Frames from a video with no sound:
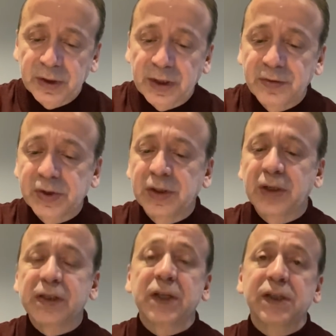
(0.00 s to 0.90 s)
taraf için de
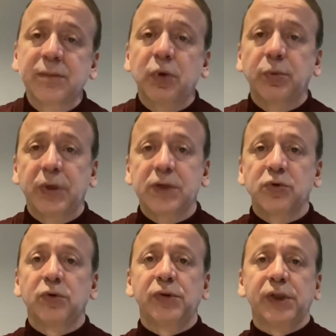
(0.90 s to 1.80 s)
kazançlı bir
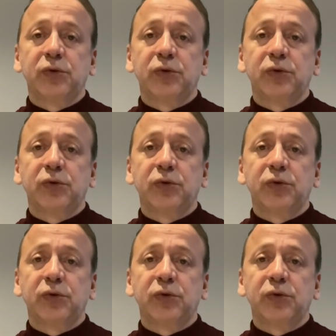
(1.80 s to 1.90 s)
operasyon olacak.